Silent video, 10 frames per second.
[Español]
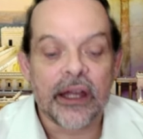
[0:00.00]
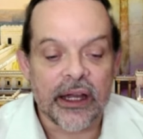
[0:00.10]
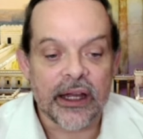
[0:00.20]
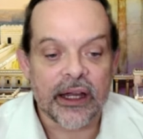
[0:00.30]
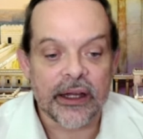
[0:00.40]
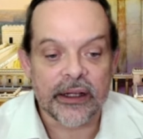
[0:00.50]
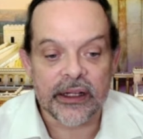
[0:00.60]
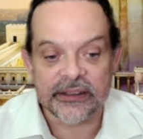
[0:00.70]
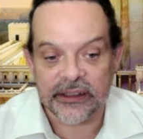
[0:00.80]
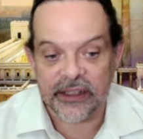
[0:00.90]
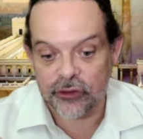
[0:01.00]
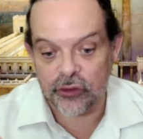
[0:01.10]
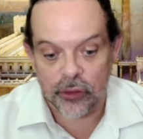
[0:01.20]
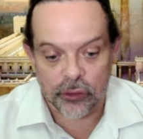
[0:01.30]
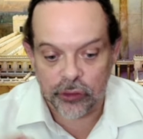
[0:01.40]
Ah, así que
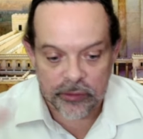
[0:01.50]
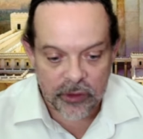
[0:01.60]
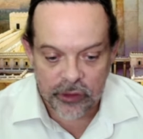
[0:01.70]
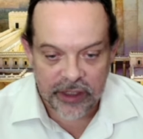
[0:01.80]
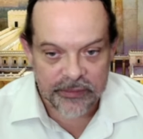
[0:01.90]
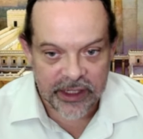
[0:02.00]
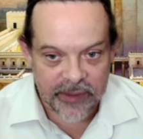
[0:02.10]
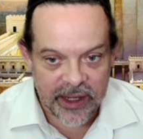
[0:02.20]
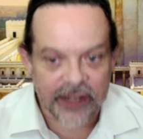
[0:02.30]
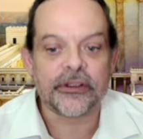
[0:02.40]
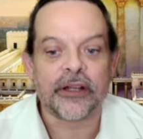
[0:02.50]
yo no soy mejor que mi hermano,